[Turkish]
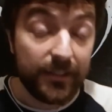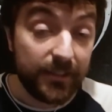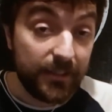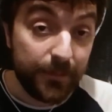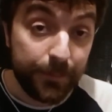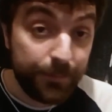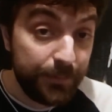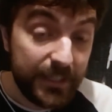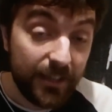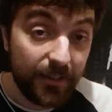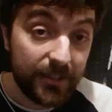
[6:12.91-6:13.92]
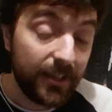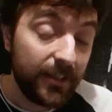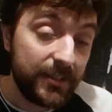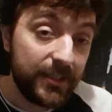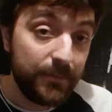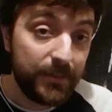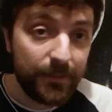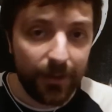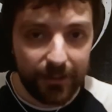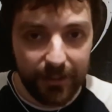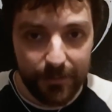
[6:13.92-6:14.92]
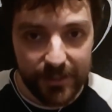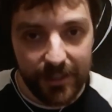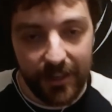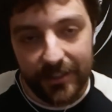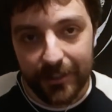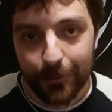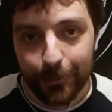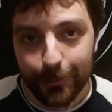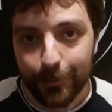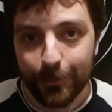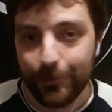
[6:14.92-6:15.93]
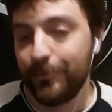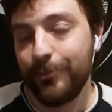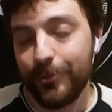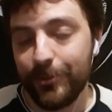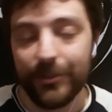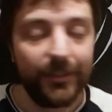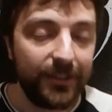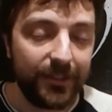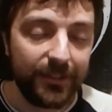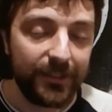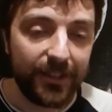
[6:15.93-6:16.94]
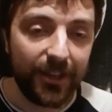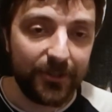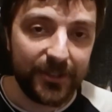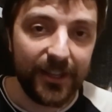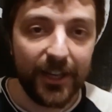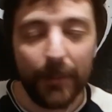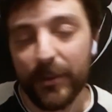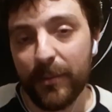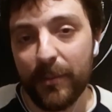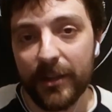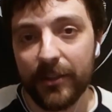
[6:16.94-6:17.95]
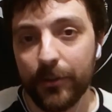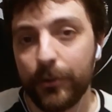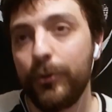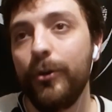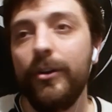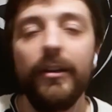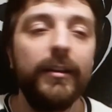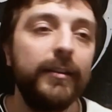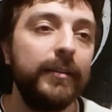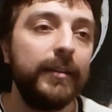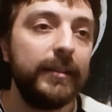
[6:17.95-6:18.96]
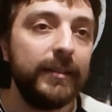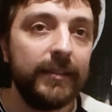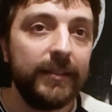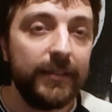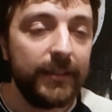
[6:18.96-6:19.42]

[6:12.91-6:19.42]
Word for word: e, bir şeyleri sadece bizim algılarımız dahilinde olduğu bu sarmasına kapılmamak gerekiyor. Ee,